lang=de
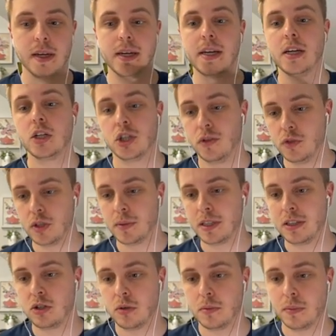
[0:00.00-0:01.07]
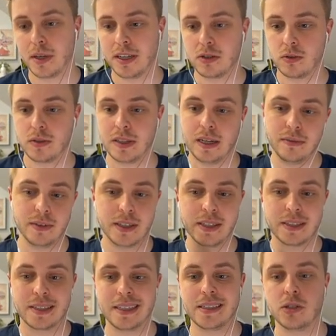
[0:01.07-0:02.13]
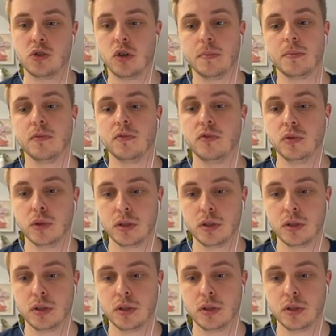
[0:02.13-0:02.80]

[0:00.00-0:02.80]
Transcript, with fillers: Schauen wir uns aber den Drop nochmal ganz kurz an, wann das Ganze droppen wird.